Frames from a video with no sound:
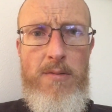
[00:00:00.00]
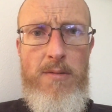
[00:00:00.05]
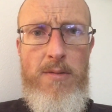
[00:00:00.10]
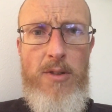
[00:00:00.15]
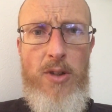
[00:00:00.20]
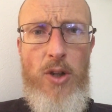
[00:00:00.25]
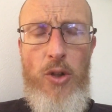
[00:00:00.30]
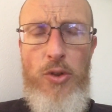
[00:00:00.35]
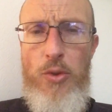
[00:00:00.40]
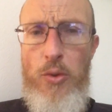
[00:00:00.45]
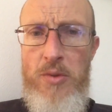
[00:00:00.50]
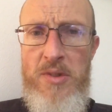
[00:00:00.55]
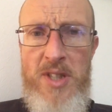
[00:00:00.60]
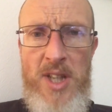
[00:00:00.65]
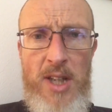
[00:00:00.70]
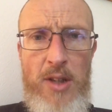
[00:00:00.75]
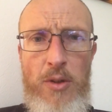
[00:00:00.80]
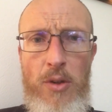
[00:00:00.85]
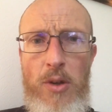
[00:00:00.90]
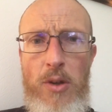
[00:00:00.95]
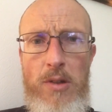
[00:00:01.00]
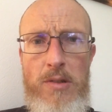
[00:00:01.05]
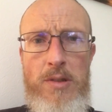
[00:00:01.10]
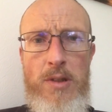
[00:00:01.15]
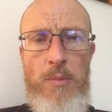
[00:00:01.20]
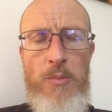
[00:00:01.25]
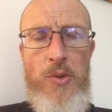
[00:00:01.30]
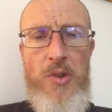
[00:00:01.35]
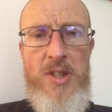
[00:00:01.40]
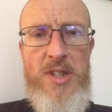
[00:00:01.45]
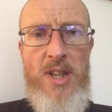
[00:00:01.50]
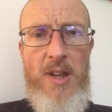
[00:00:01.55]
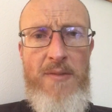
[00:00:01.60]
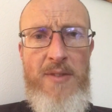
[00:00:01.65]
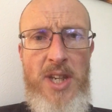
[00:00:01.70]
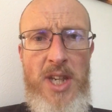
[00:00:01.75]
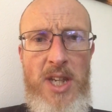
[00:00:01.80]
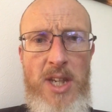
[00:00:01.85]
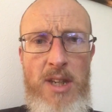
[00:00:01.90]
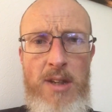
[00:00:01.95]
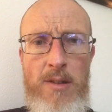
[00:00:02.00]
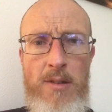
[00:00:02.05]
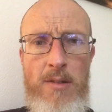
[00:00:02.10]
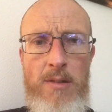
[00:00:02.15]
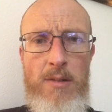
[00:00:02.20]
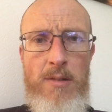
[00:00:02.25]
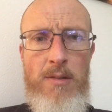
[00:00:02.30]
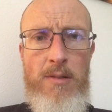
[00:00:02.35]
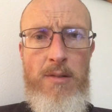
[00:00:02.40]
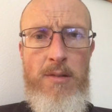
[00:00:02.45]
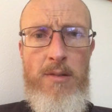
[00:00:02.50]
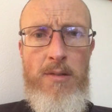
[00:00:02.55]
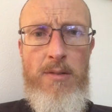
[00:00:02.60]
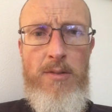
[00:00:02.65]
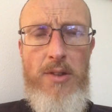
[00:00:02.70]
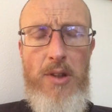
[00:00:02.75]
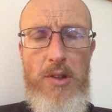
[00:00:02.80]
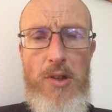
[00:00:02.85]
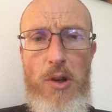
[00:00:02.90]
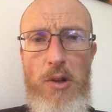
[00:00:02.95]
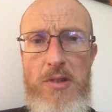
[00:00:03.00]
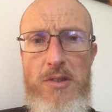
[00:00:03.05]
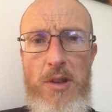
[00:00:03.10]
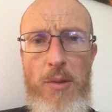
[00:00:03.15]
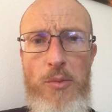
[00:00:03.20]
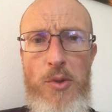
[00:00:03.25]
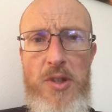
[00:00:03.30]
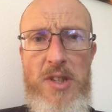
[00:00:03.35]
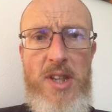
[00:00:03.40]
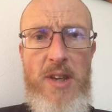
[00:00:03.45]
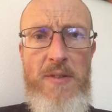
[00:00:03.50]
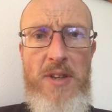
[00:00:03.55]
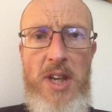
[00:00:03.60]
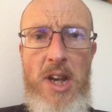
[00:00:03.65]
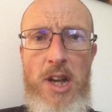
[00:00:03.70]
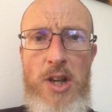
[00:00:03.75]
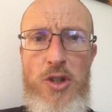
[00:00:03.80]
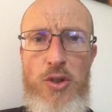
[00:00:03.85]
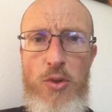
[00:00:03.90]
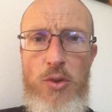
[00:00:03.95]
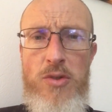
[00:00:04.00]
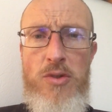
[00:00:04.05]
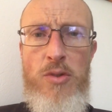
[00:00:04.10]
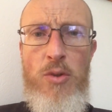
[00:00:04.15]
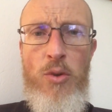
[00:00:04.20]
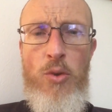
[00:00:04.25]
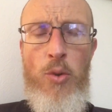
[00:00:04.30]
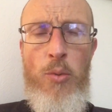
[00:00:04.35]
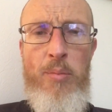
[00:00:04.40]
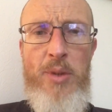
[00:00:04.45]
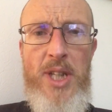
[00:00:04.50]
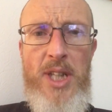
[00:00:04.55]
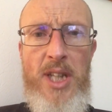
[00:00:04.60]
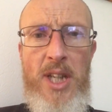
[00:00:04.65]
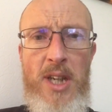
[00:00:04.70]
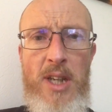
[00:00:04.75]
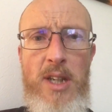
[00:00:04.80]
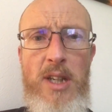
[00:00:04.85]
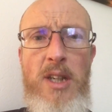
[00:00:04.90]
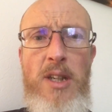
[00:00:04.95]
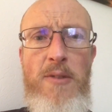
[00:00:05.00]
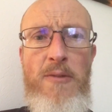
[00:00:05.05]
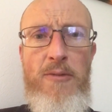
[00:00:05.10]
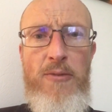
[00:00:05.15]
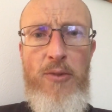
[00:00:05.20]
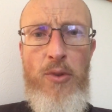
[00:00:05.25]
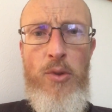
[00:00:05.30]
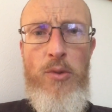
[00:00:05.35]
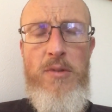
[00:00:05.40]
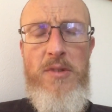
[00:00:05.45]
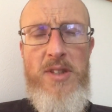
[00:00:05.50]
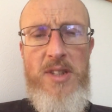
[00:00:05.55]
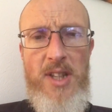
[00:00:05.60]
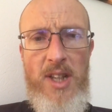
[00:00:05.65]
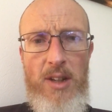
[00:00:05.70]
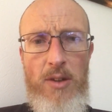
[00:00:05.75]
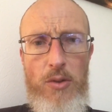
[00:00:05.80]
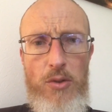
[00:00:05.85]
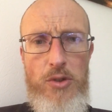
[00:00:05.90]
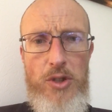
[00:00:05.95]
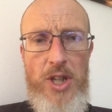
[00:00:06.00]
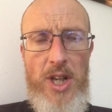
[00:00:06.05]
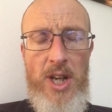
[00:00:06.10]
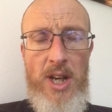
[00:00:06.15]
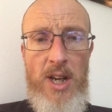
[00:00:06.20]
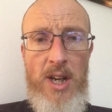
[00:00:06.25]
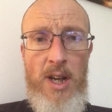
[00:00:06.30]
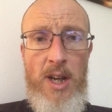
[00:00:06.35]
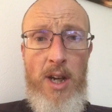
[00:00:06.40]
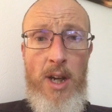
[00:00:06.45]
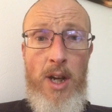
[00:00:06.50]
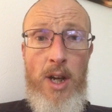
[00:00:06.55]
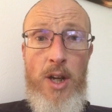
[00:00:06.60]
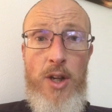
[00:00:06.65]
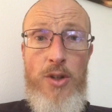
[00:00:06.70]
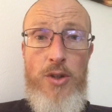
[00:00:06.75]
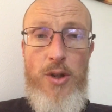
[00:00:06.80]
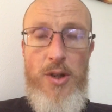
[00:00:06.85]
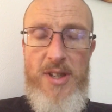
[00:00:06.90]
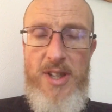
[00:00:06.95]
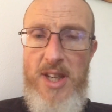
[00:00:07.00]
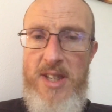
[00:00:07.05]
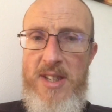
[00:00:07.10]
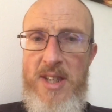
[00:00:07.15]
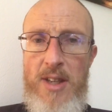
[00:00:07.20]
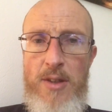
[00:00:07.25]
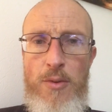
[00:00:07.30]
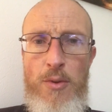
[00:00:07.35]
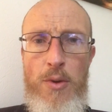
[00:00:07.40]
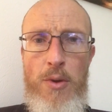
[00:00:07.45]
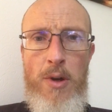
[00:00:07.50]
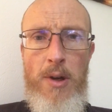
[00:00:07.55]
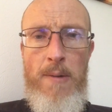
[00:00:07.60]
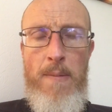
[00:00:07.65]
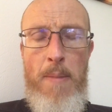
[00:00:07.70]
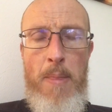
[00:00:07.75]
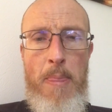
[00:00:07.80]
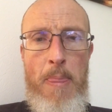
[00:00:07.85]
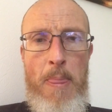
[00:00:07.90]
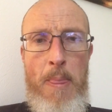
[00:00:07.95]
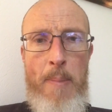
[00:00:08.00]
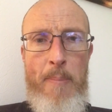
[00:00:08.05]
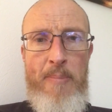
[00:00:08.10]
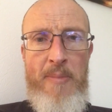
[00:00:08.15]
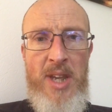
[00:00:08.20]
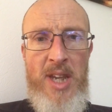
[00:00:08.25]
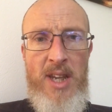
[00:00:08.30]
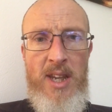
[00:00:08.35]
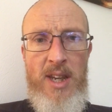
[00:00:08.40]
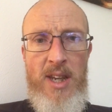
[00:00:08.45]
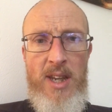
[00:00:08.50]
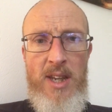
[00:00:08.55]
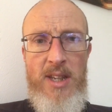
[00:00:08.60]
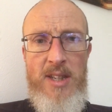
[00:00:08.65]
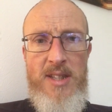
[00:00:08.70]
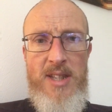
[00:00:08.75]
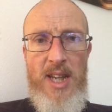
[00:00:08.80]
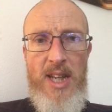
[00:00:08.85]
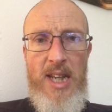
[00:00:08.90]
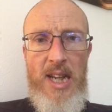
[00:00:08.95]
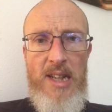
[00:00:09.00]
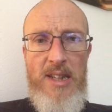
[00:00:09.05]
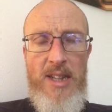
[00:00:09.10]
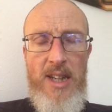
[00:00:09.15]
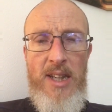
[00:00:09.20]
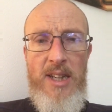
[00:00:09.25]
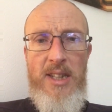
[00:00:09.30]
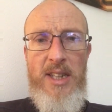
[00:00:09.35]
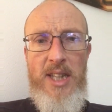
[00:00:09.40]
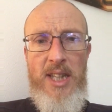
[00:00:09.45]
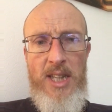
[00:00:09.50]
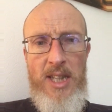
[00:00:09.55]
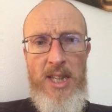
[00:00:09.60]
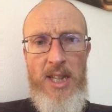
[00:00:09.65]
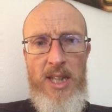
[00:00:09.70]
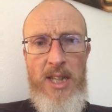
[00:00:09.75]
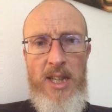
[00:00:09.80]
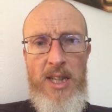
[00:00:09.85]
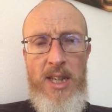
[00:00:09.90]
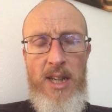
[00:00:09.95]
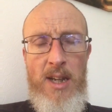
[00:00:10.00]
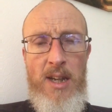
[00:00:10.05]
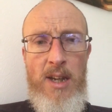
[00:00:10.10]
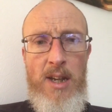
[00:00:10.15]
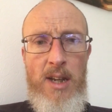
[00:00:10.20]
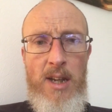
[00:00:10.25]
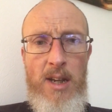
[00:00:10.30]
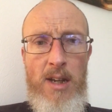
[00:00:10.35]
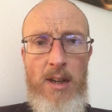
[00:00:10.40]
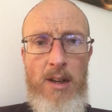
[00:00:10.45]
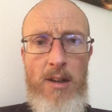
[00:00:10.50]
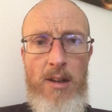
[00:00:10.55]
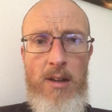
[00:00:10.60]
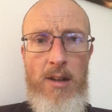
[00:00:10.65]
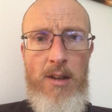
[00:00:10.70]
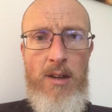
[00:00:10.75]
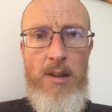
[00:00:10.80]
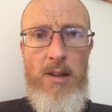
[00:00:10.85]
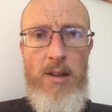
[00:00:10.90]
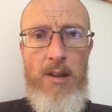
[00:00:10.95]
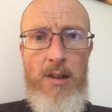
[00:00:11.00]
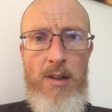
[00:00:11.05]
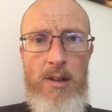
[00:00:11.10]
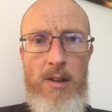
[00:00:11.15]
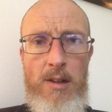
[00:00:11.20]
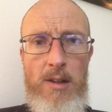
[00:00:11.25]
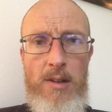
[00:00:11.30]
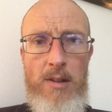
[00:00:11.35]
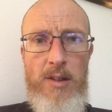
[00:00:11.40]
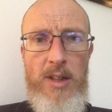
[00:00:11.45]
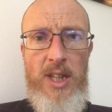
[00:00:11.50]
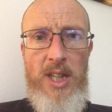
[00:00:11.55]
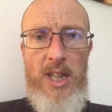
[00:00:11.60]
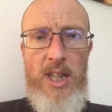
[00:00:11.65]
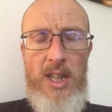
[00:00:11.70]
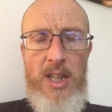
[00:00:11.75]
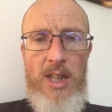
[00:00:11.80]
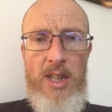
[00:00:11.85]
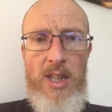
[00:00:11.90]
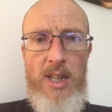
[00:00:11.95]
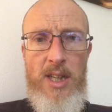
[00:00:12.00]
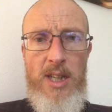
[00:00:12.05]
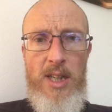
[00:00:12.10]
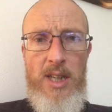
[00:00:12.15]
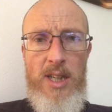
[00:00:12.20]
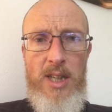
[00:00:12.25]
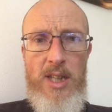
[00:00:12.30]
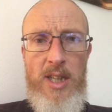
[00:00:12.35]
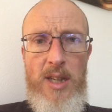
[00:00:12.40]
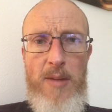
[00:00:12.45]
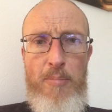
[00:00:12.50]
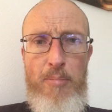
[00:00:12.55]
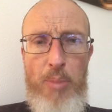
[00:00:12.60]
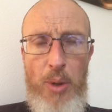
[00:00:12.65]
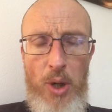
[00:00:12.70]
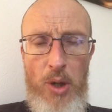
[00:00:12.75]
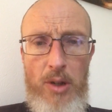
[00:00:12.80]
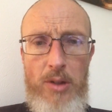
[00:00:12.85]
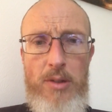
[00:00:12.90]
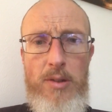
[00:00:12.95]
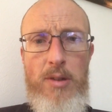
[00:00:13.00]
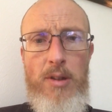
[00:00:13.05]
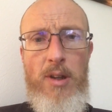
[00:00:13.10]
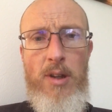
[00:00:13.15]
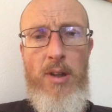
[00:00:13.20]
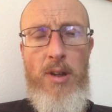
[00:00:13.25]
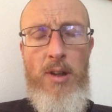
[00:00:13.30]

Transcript: quand on sait que l'ensemble de sa vie, dans l'ensemble de sa vie, les choses sont compliquées, il faut s'accrocher. Je sais, c'est dur, mais c'est quelqu'un qui, euh, qui, qui, porte